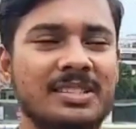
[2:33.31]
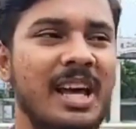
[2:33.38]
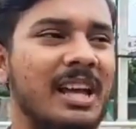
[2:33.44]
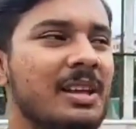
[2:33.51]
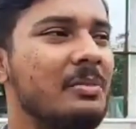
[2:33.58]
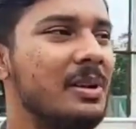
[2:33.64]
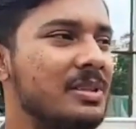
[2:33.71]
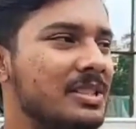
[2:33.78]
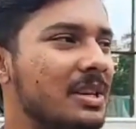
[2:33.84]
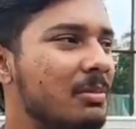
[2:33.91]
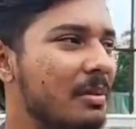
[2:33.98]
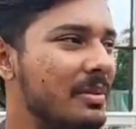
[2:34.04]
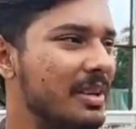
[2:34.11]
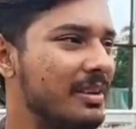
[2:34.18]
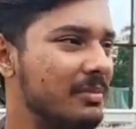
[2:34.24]
সাকিবের
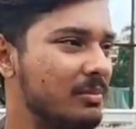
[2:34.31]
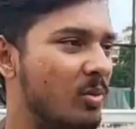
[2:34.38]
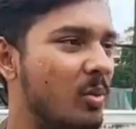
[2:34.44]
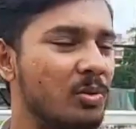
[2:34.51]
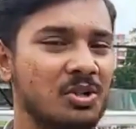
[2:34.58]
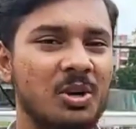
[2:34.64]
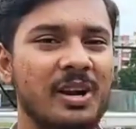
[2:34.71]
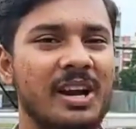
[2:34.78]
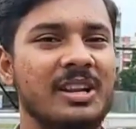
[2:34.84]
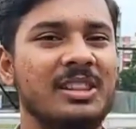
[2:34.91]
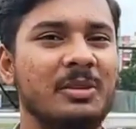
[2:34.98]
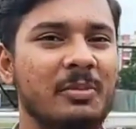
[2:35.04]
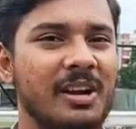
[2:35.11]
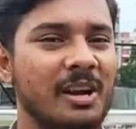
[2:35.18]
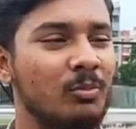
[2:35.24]
যেভাবে অবসরটা
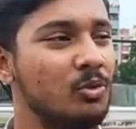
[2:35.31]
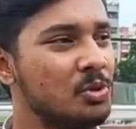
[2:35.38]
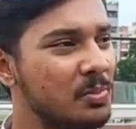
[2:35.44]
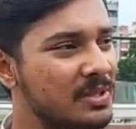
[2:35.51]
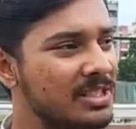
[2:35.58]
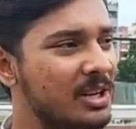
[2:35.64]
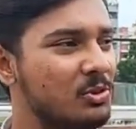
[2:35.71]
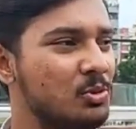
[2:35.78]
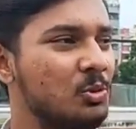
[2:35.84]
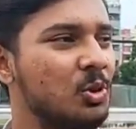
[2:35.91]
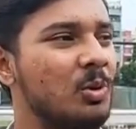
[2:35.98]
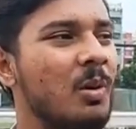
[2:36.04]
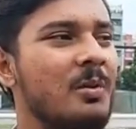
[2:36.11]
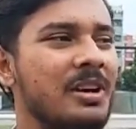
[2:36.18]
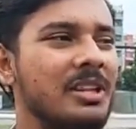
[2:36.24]
নিতে পারেনি মুশফিক যেন
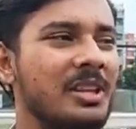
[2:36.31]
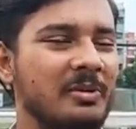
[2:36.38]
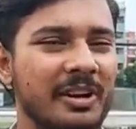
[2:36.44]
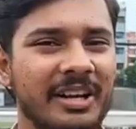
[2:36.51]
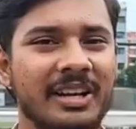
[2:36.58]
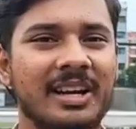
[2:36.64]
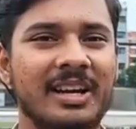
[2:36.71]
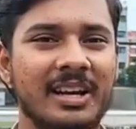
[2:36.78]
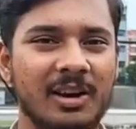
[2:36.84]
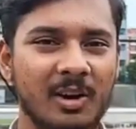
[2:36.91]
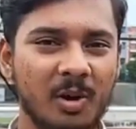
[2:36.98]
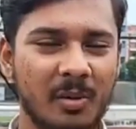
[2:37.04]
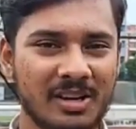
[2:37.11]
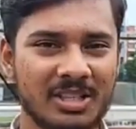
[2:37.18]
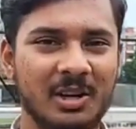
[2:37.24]
সুন্দরভাবে নিতে পারে
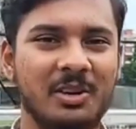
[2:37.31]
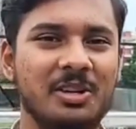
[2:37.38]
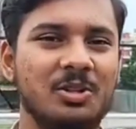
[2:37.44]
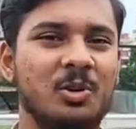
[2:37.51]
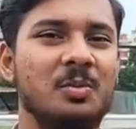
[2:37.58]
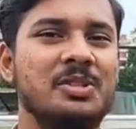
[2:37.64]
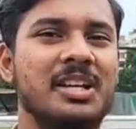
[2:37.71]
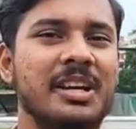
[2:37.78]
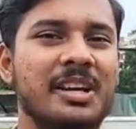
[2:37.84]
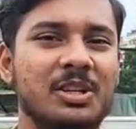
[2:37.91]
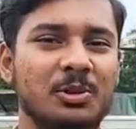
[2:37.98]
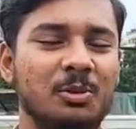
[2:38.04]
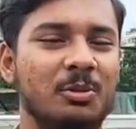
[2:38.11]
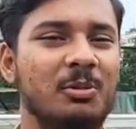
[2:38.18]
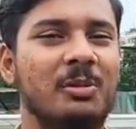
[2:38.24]
খুব আশা করি খুব
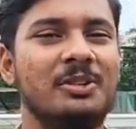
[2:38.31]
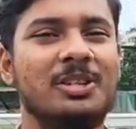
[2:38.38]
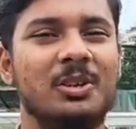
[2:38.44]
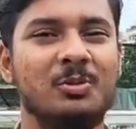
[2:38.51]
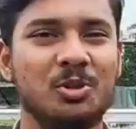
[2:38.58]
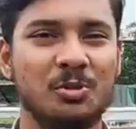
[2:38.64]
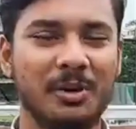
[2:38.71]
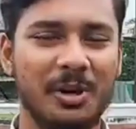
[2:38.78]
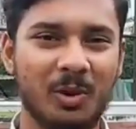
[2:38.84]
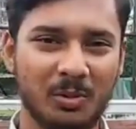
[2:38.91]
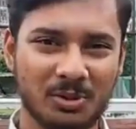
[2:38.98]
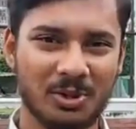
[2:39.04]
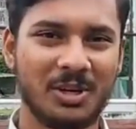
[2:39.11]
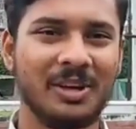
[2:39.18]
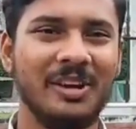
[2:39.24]
শীঘ্রই সুন্দরভাবে যেন মুশফিকের
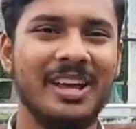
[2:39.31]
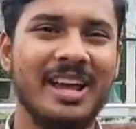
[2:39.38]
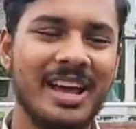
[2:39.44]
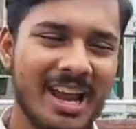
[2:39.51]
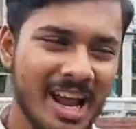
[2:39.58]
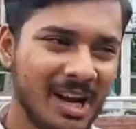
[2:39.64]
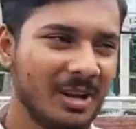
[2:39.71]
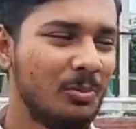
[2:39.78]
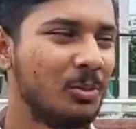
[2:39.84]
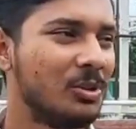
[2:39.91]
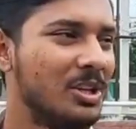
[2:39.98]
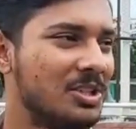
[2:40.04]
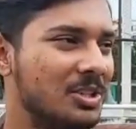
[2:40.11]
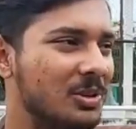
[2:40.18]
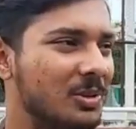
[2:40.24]
অবসরটা হয় এটাই
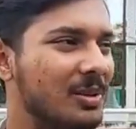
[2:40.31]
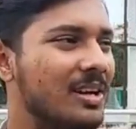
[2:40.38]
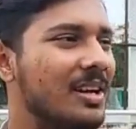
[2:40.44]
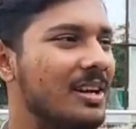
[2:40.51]
প্রত্যাশিত